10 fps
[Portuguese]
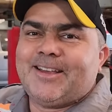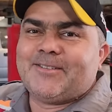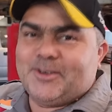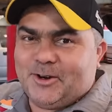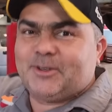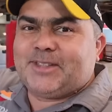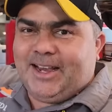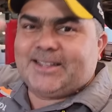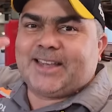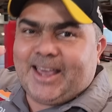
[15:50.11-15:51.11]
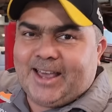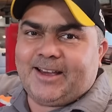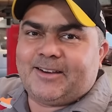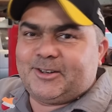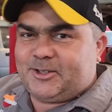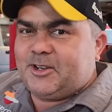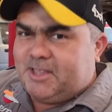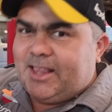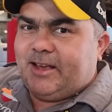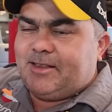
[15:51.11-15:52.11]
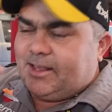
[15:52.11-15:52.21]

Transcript: Virou um tanque de guerra? Gostou? Entendeu, né?